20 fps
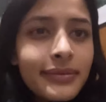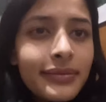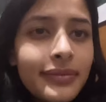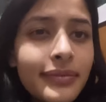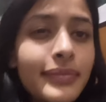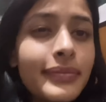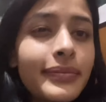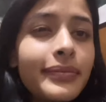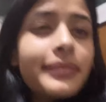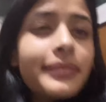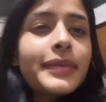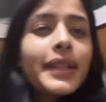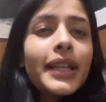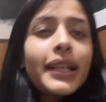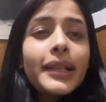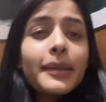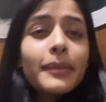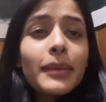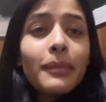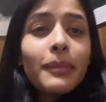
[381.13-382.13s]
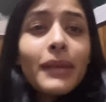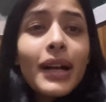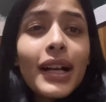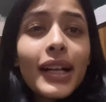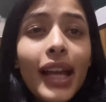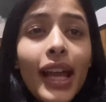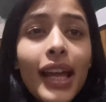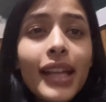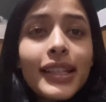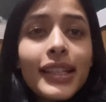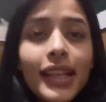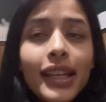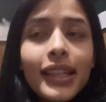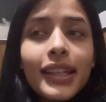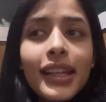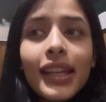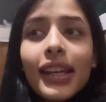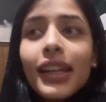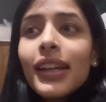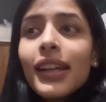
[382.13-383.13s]
मेरी मम्मा कह रही है
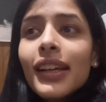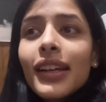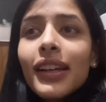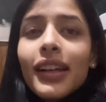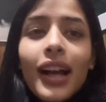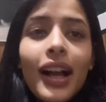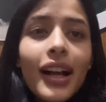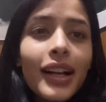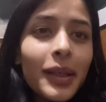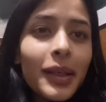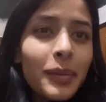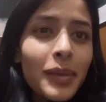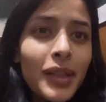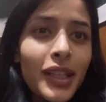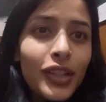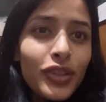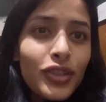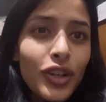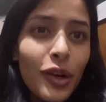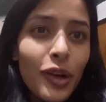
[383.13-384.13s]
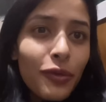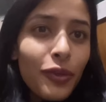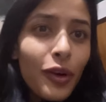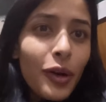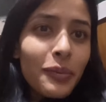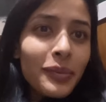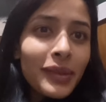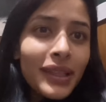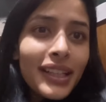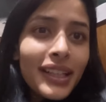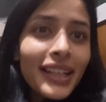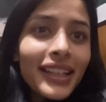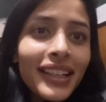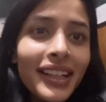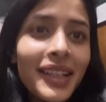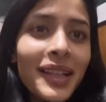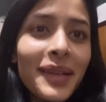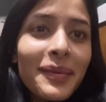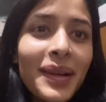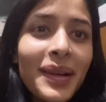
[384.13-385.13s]
कि अगर मेरी जॉब वॉब नहीं लगी
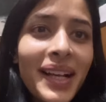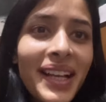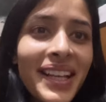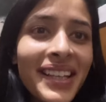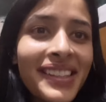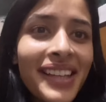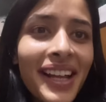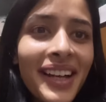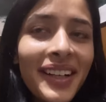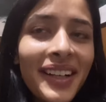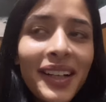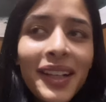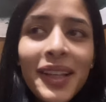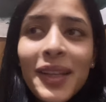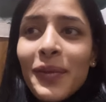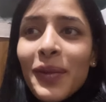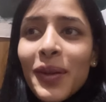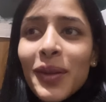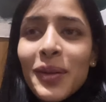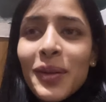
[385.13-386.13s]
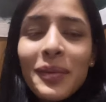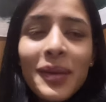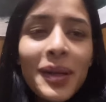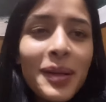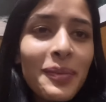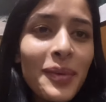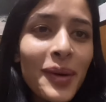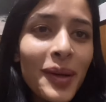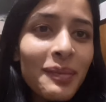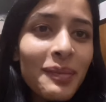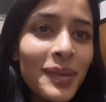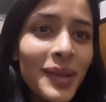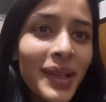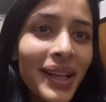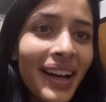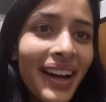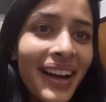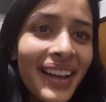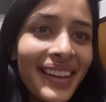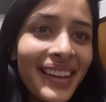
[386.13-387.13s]
अगर मैं कहीं सेटल नहीं हुई तो मेरे बहुत बुरे
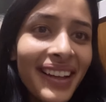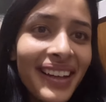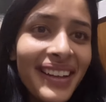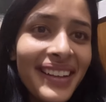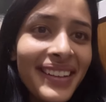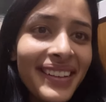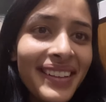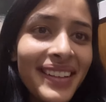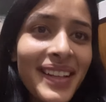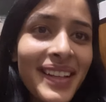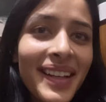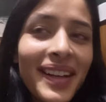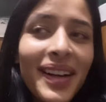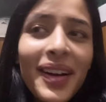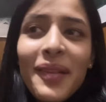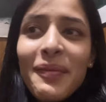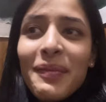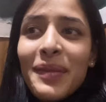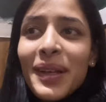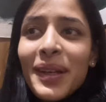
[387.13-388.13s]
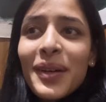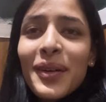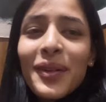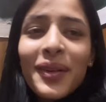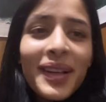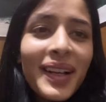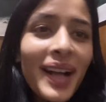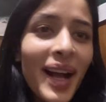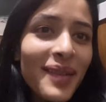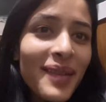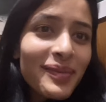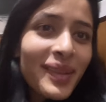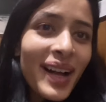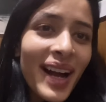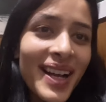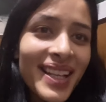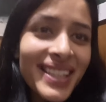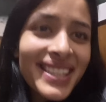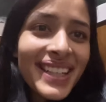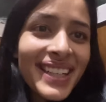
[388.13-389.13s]
हाल है मेरे को कोई काम
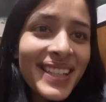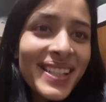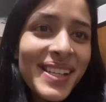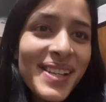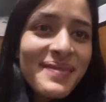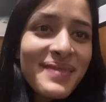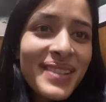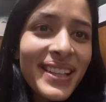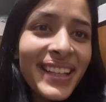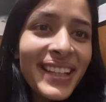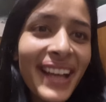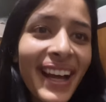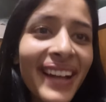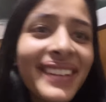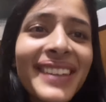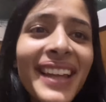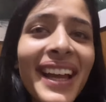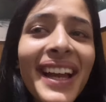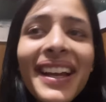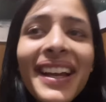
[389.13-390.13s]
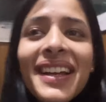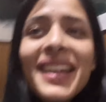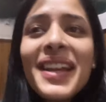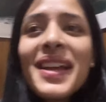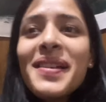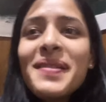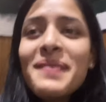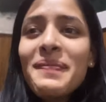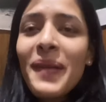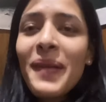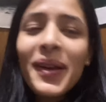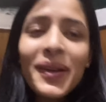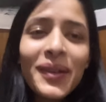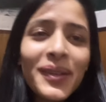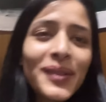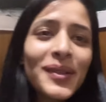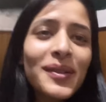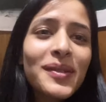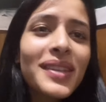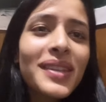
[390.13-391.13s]
काज करना भी नहीं आता है मेरे को
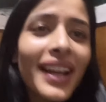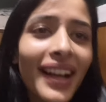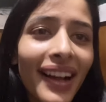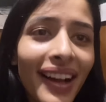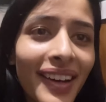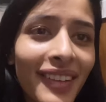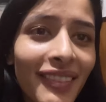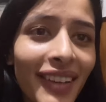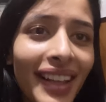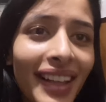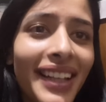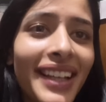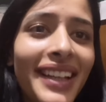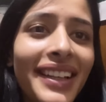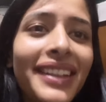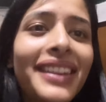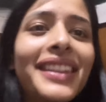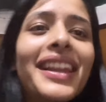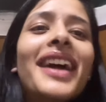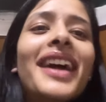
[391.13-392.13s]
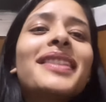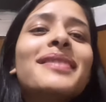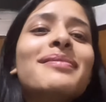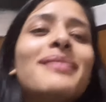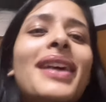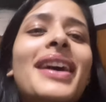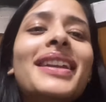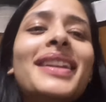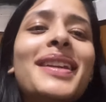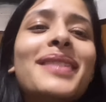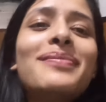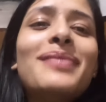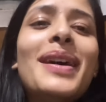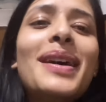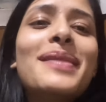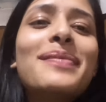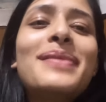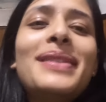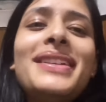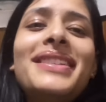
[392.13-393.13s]
दूसरे घर वाले लात मार के बाहर
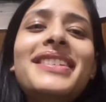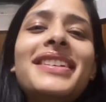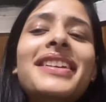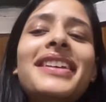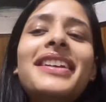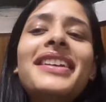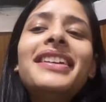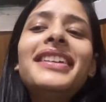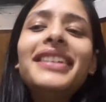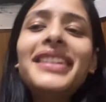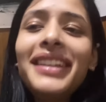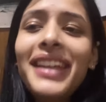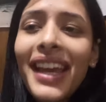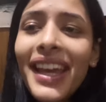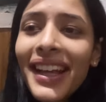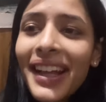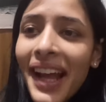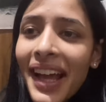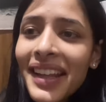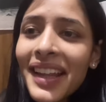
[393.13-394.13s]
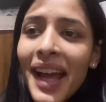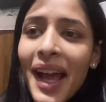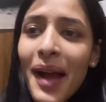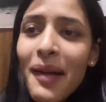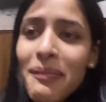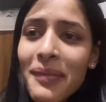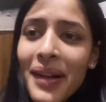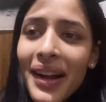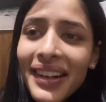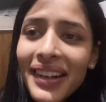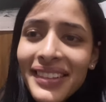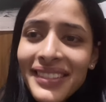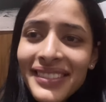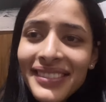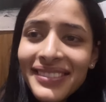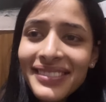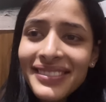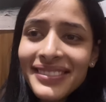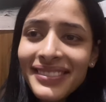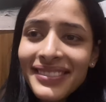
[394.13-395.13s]
भेजेंगे यही कहना है आपका
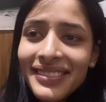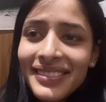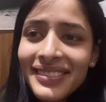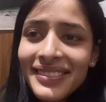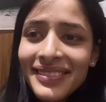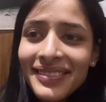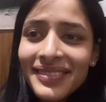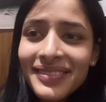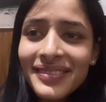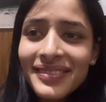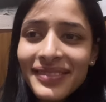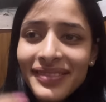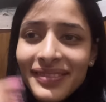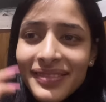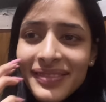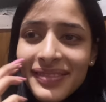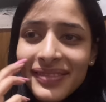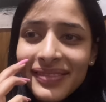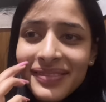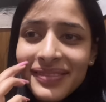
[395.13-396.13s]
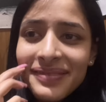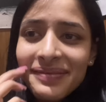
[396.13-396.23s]
नहीं।